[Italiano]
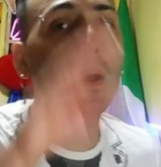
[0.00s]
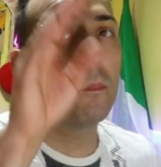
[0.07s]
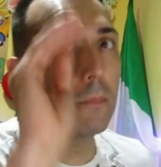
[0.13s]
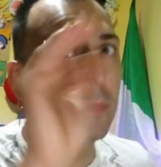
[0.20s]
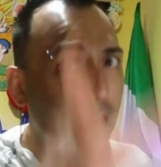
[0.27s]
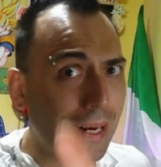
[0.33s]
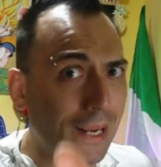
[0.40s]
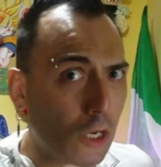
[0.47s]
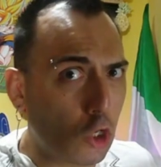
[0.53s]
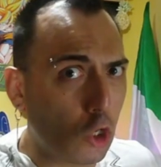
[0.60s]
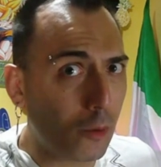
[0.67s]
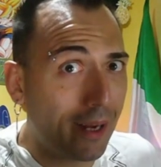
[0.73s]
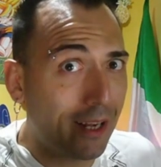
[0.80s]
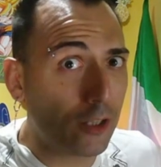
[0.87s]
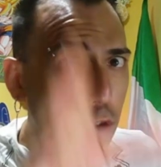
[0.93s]
Mi
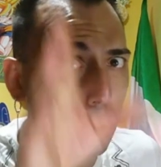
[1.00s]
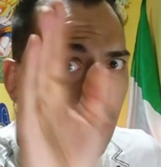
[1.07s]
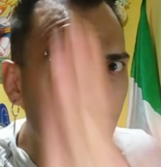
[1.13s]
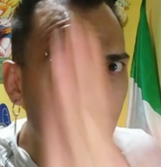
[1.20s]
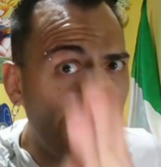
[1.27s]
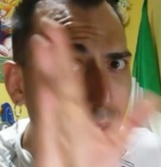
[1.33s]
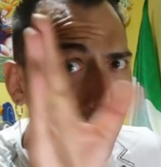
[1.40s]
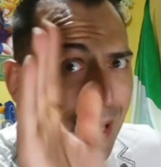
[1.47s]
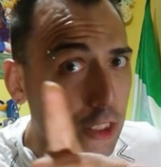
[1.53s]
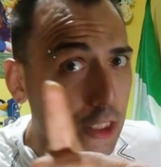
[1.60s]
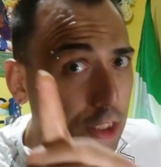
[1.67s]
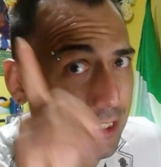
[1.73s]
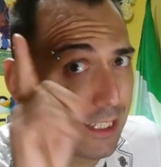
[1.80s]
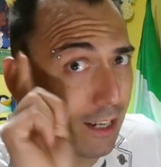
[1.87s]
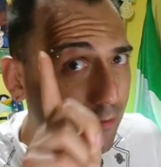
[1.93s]
raccomando, vai alla
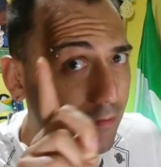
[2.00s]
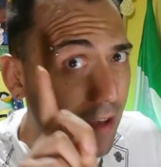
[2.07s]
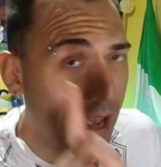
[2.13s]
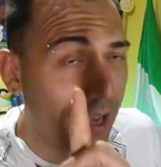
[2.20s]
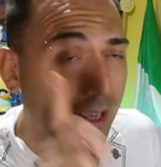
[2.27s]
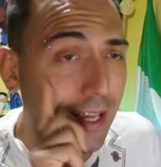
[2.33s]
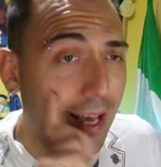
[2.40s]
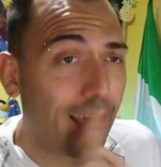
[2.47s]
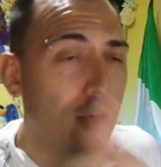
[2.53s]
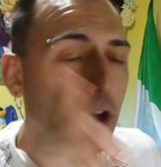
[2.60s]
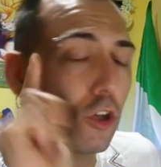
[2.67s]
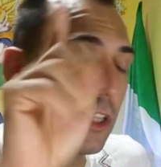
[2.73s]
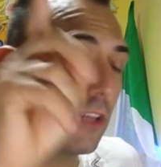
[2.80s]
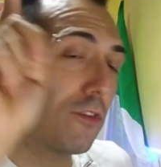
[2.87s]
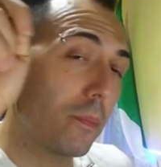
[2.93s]
città vecchia, eh? io
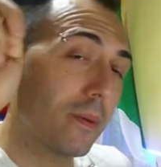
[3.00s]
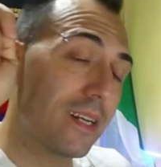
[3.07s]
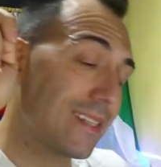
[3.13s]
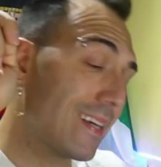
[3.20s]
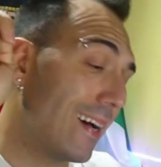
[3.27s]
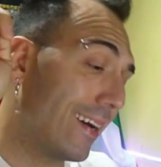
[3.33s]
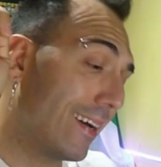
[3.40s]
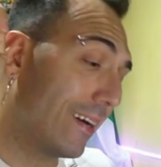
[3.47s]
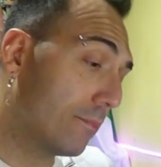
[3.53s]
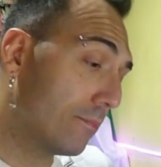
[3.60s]
tipo per Sara.